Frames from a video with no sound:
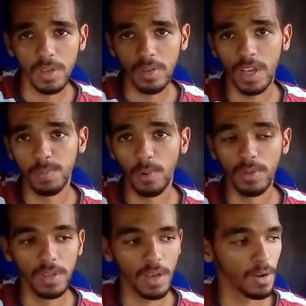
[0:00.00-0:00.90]
eu tento
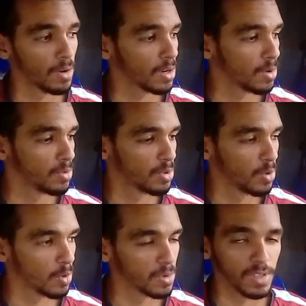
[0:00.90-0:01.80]
responder. Agora que eu não
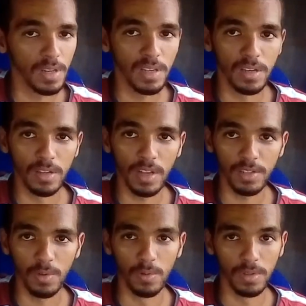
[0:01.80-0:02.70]
estou conciliando
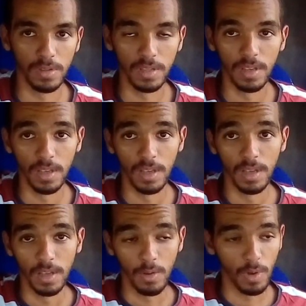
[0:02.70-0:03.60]
as coisas.
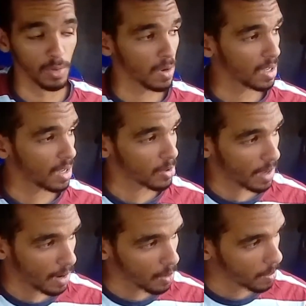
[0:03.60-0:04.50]
Quando o canal
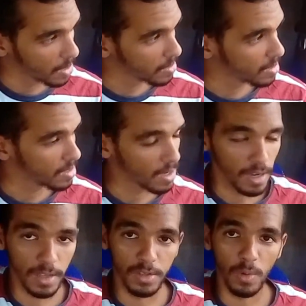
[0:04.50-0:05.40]
tava com menos
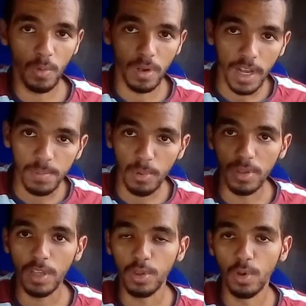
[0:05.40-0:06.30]
inscritos, eu
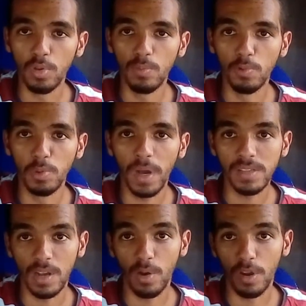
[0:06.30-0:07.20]
respondia todo mundo,
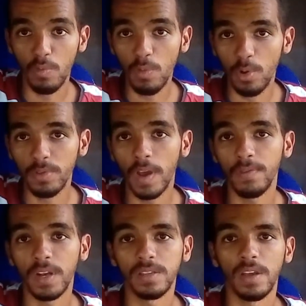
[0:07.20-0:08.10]
mas agora um ou outro
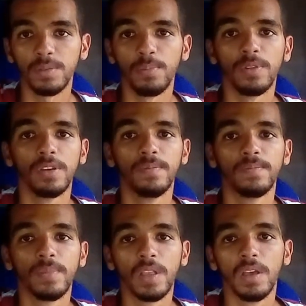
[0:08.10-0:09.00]
vai ficar sem responder.